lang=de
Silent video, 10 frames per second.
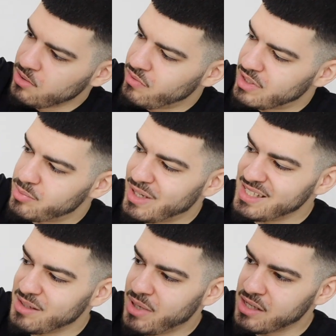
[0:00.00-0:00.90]
Und wenn es
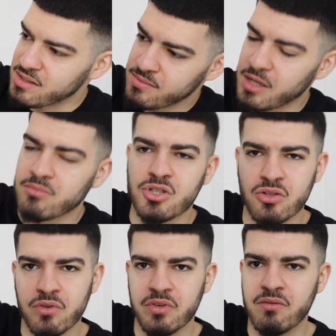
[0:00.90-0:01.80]
passt, dann passt. Ja,
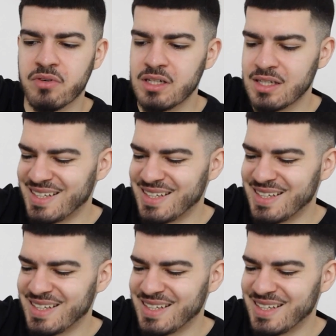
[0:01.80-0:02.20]
schauen wir auf jeden Fall